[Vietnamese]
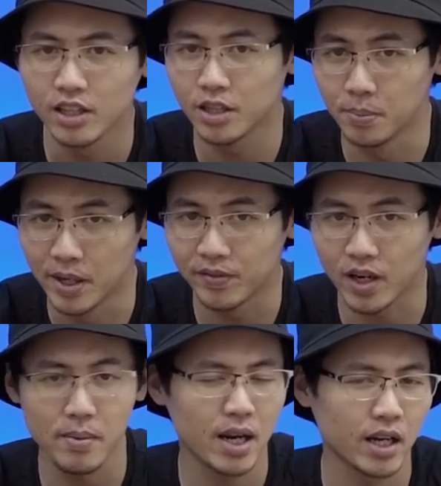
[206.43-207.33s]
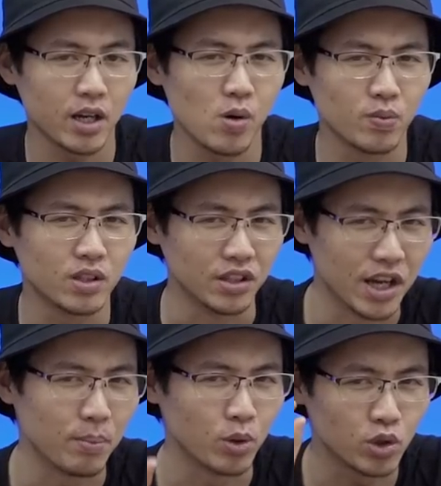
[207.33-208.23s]
thì mình và các bạn hãy cùng thử
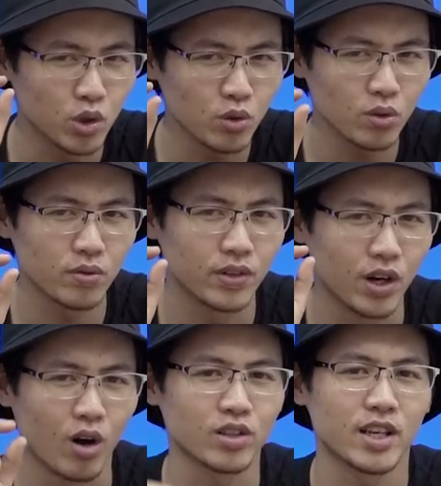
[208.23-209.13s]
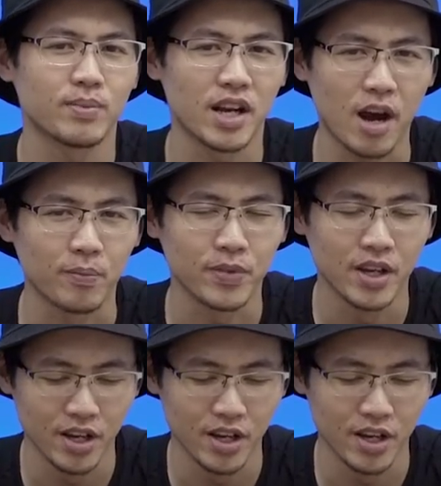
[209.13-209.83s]
nghiệm một chút với nó xem thế nào.